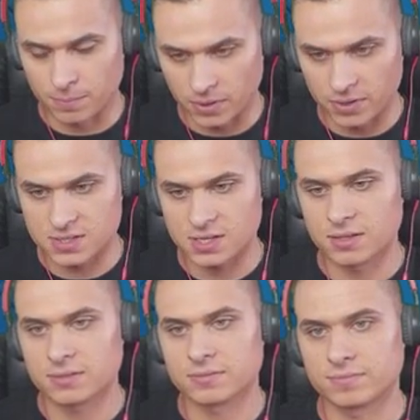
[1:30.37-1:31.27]

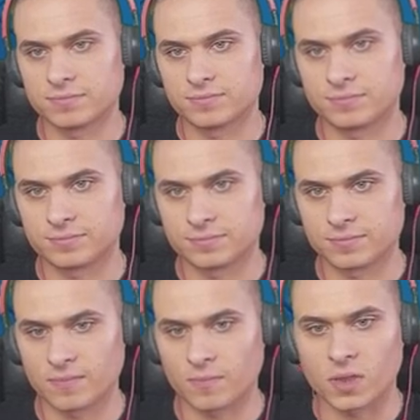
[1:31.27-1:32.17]
Poison.
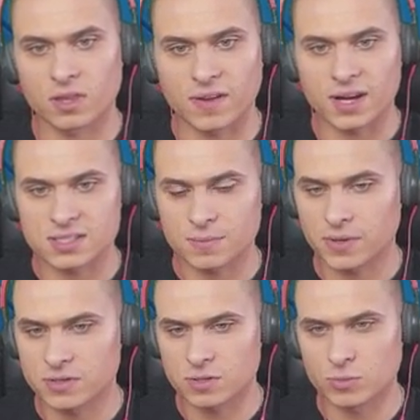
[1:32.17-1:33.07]
Dwa razy
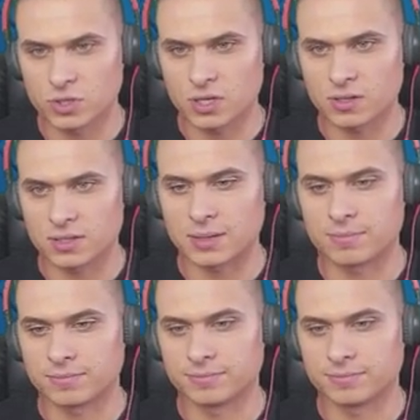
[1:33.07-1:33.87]
poison mu nie oddam.